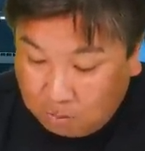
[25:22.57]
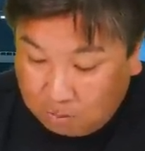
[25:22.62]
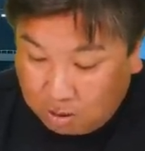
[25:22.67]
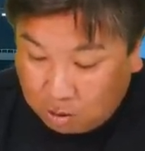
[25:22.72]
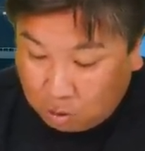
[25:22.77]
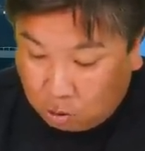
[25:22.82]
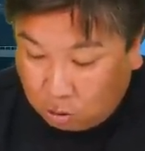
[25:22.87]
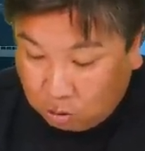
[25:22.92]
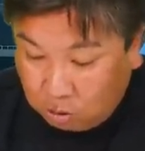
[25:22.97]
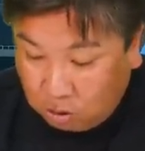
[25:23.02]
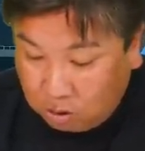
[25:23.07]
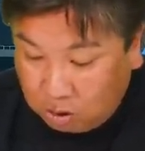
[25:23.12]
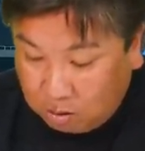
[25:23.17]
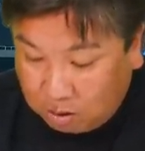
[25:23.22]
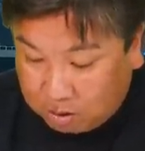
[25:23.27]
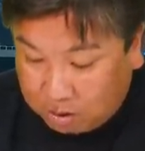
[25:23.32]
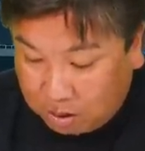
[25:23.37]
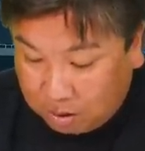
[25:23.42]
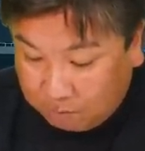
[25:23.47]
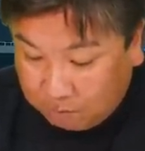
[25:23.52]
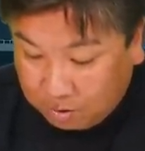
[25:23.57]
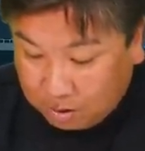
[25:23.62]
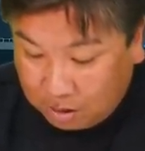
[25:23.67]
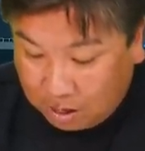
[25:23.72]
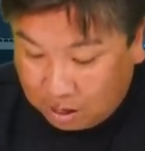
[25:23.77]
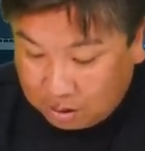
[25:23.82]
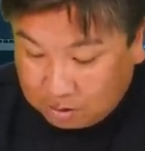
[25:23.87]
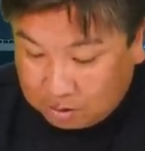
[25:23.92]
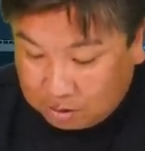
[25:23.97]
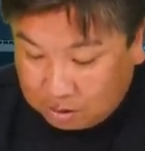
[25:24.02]
まあ、この日はね
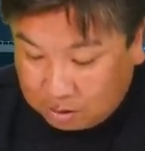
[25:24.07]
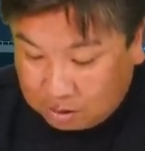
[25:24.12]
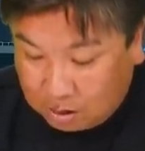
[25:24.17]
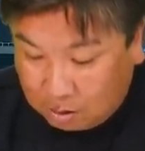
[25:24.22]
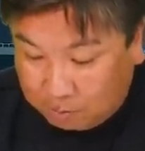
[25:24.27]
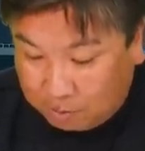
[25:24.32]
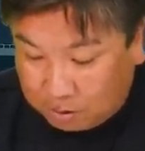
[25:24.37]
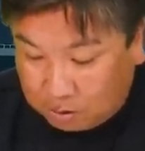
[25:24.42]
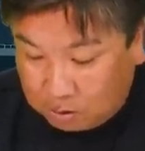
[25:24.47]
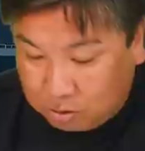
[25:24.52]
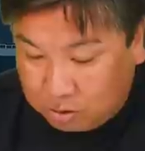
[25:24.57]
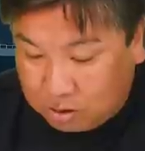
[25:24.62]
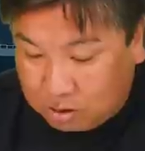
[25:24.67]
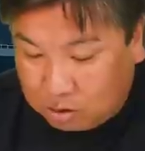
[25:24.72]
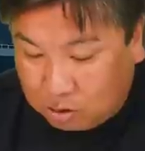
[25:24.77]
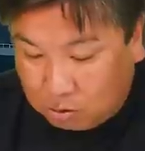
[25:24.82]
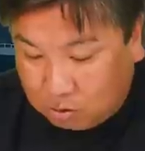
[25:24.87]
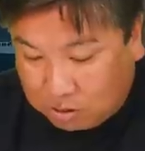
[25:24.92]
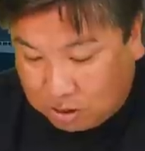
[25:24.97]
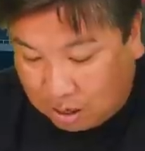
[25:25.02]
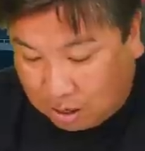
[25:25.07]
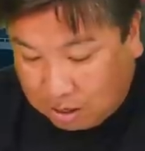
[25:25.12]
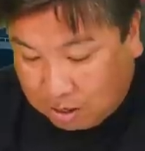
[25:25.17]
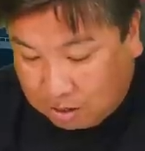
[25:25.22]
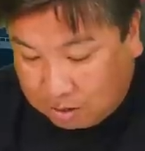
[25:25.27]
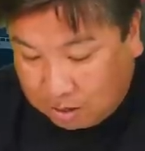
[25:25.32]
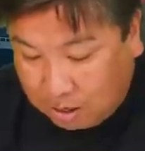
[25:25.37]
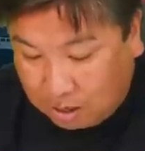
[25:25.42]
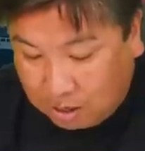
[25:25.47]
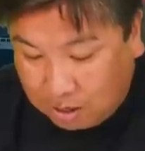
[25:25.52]
阪神先発、西純也
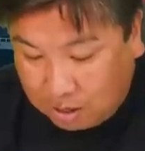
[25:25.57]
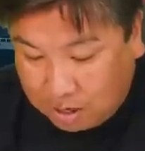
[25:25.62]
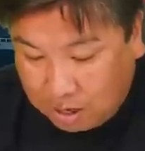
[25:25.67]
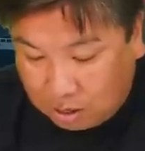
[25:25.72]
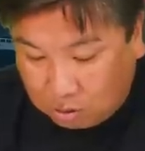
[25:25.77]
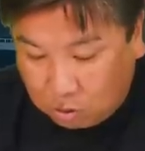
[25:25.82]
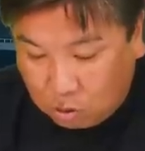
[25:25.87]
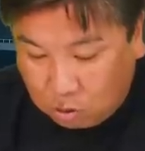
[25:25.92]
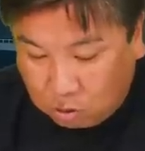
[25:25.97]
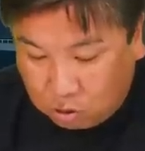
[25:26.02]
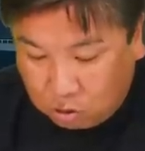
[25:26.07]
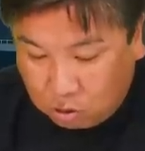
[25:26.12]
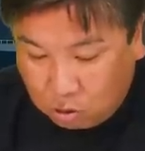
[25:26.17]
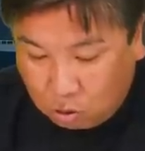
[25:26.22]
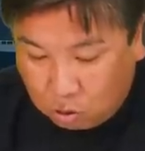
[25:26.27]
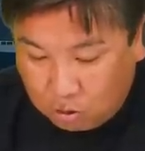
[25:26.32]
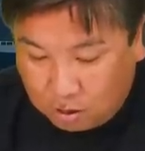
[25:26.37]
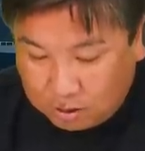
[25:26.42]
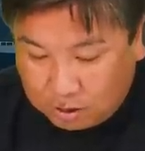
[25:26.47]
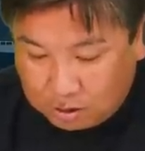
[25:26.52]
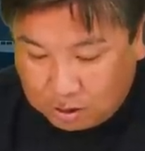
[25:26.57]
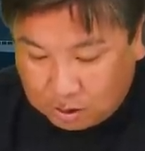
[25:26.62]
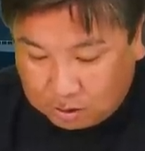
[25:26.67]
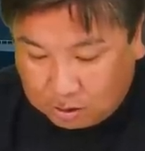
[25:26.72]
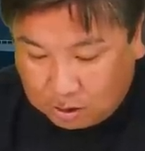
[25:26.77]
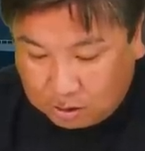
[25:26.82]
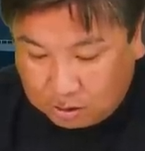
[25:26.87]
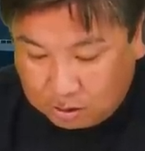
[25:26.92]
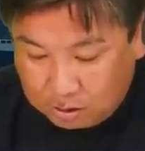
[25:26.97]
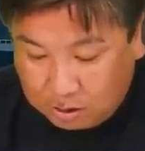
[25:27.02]
7回104球6安打3
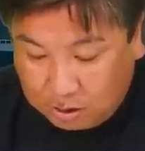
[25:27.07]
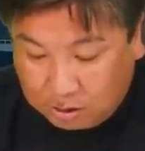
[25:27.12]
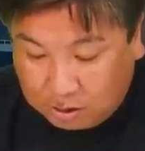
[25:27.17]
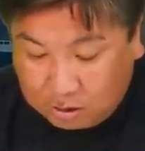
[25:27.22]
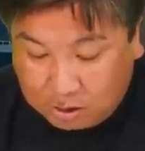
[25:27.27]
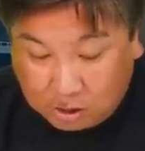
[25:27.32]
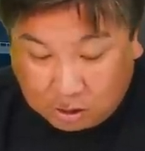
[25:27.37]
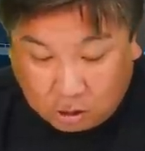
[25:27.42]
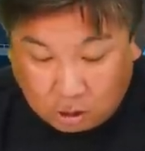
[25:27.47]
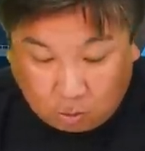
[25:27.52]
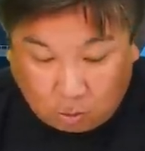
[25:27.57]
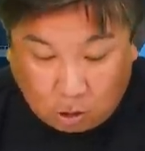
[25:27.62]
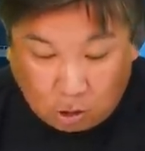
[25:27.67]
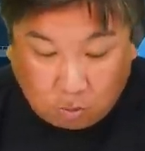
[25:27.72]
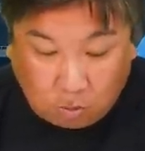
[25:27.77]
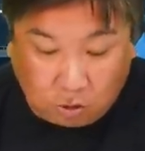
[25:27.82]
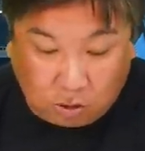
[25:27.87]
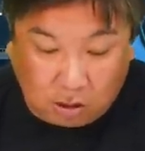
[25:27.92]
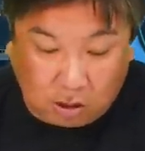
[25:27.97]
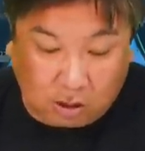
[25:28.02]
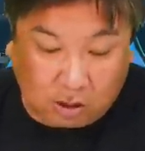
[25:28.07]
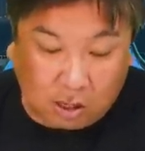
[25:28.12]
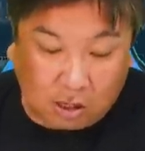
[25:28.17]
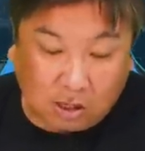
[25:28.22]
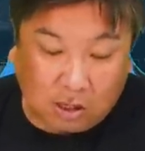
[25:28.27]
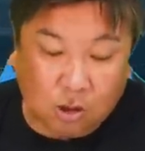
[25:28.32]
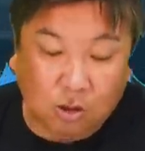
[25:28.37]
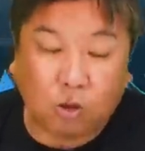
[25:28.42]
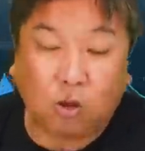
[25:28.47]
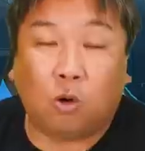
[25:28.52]
三振1デッドボール無失点
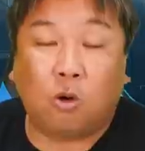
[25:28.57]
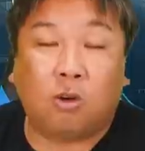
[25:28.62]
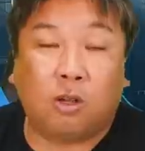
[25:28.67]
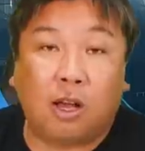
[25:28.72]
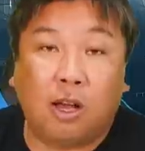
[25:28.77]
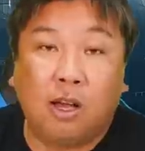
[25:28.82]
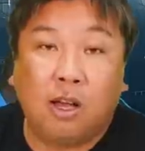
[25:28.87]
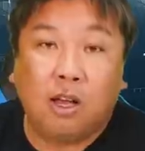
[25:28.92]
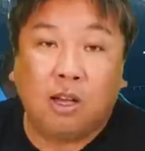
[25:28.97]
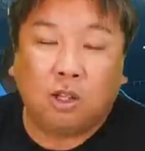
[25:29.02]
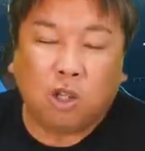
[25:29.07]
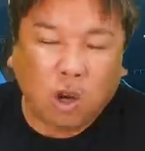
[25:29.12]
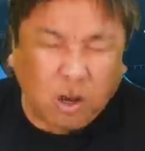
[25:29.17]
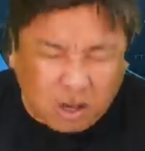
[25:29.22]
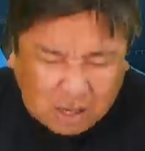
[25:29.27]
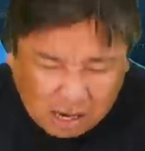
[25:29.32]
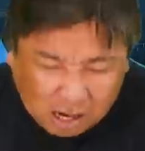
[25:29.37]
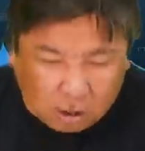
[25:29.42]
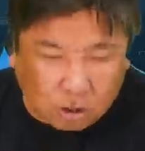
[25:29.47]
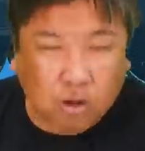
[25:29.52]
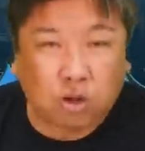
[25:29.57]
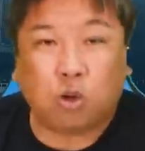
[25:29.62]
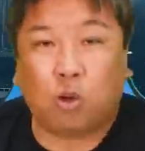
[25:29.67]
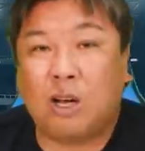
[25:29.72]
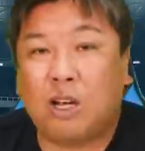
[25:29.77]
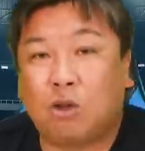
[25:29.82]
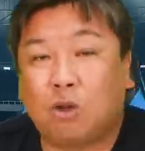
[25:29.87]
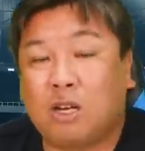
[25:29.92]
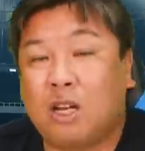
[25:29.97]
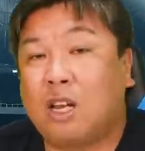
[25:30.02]
というところでとにかく
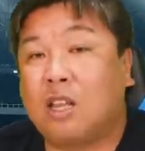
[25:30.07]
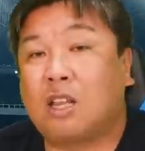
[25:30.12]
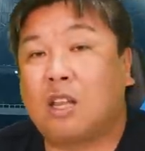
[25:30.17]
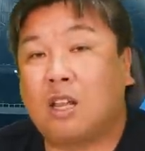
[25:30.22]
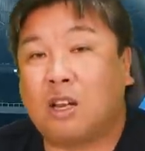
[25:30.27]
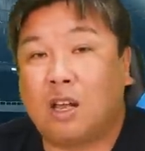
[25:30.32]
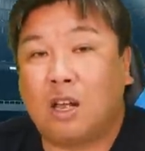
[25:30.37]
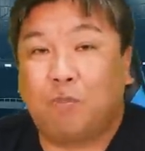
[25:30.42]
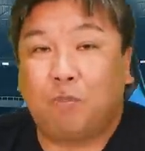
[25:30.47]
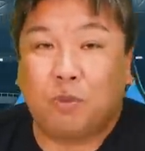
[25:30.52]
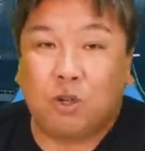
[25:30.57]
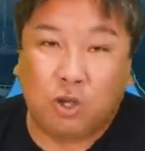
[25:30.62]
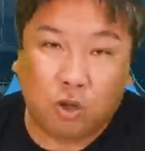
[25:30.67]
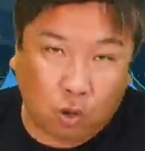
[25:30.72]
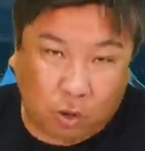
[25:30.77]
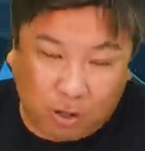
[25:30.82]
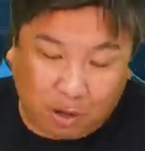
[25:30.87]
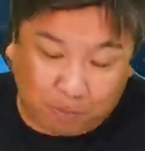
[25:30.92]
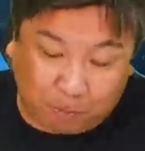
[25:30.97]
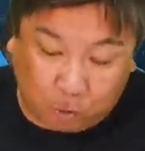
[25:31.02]
ストレート切れてたね非常に